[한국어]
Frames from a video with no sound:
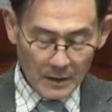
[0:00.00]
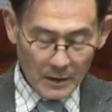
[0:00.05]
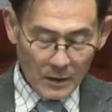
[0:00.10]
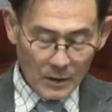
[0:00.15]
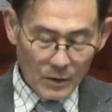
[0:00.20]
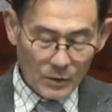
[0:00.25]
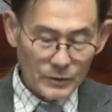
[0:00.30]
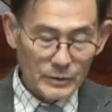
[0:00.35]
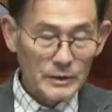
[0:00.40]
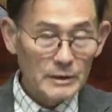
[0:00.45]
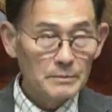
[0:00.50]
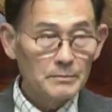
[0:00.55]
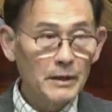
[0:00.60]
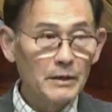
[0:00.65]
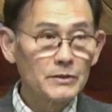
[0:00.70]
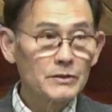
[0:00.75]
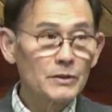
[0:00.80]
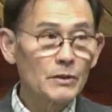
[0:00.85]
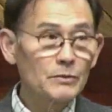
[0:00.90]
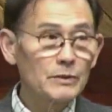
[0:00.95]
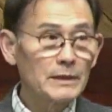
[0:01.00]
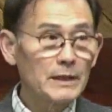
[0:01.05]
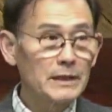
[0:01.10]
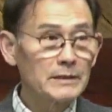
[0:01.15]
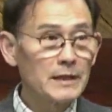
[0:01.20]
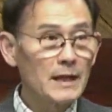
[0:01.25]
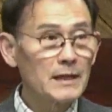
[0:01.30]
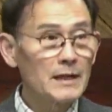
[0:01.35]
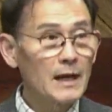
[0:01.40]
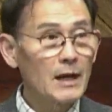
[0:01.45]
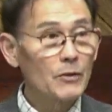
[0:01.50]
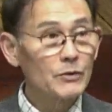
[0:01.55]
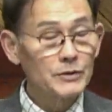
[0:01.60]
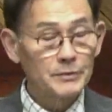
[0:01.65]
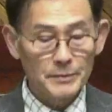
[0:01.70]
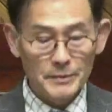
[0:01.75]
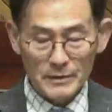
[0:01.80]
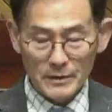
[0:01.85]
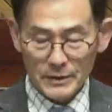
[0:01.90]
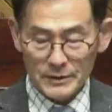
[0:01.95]
오늘 먼저 우리가 생각하고
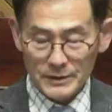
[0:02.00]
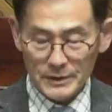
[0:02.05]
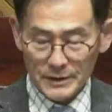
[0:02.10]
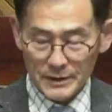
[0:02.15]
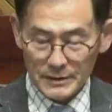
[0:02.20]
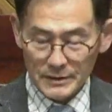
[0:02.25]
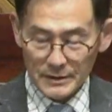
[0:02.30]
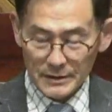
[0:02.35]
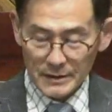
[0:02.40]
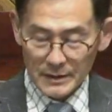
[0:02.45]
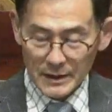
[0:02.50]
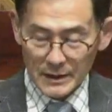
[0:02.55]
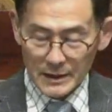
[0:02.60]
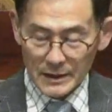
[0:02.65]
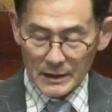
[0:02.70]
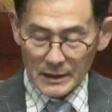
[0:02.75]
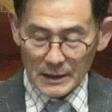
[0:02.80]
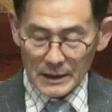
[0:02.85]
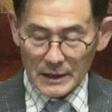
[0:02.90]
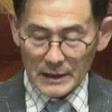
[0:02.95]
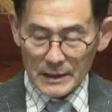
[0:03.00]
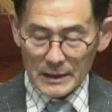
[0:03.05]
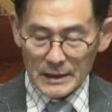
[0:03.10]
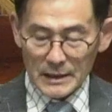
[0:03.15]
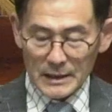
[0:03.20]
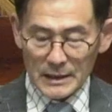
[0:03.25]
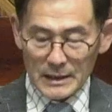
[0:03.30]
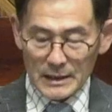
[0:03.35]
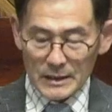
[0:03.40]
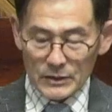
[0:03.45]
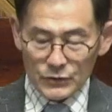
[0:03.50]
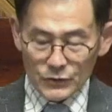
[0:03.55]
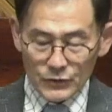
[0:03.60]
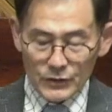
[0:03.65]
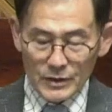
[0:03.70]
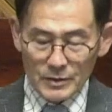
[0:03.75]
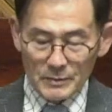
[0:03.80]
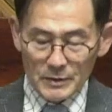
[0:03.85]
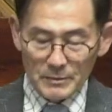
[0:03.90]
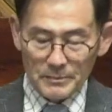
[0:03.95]
싶은 것은
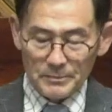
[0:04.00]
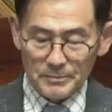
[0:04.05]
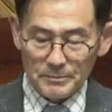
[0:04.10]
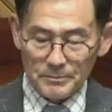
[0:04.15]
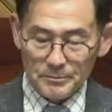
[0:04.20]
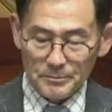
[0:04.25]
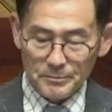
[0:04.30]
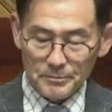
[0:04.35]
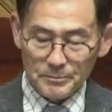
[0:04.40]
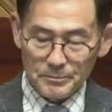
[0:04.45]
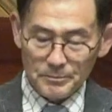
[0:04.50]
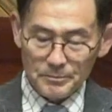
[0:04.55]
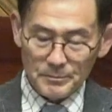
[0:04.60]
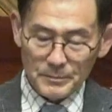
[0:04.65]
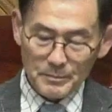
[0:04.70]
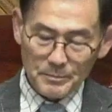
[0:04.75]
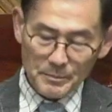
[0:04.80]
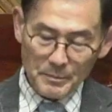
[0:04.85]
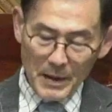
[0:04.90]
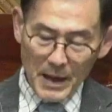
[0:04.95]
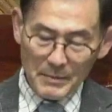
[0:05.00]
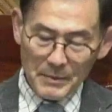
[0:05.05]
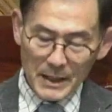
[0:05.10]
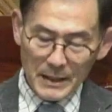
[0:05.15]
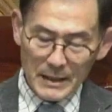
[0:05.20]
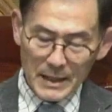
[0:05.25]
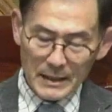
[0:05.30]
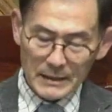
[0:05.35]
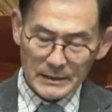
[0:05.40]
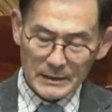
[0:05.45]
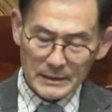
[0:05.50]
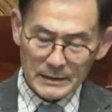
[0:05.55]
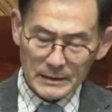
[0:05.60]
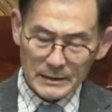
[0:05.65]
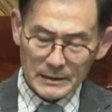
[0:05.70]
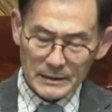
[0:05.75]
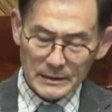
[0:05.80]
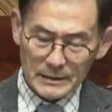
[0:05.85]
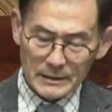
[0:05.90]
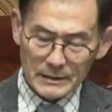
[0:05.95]
주님을
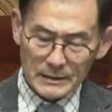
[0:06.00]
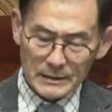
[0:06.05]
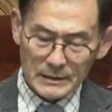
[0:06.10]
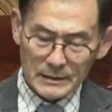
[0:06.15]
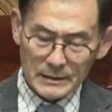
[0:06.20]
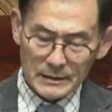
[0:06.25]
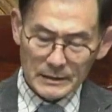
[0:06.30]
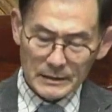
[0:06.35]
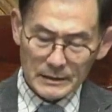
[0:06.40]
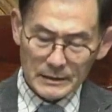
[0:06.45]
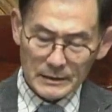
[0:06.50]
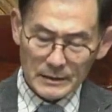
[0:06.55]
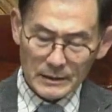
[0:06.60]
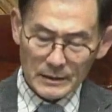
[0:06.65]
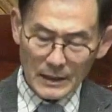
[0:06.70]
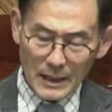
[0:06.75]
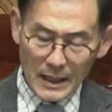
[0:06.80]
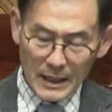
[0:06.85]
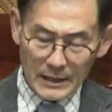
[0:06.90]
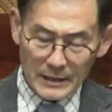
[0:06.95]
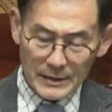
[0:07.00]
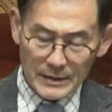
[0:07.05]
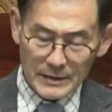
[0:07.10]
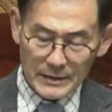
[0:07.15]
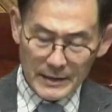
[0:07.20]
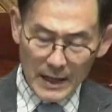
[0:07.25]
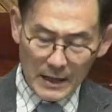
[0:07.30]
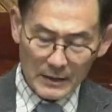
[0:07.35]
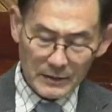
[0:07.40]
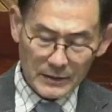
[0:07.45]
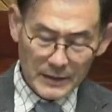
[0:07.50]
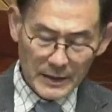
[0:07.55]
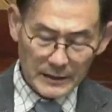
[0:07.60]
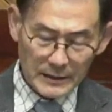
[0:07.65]
배반한 이 사건에